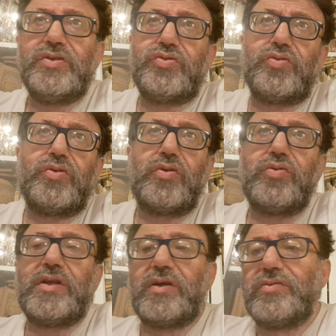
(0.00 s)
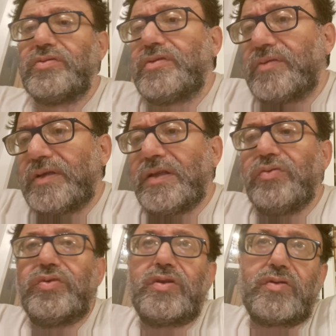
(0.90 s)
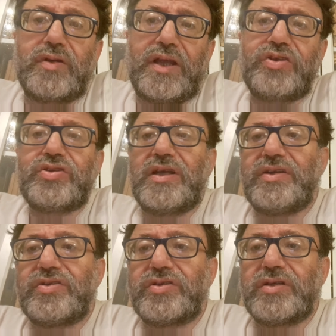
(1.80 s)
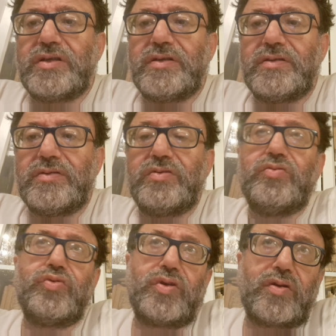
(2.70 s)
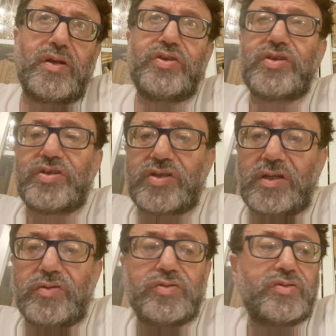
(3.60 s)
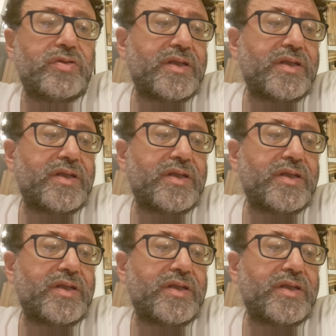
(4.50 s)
giugno luglio agosto quindi luglio non esce esce luglio non esce esce l'agosto.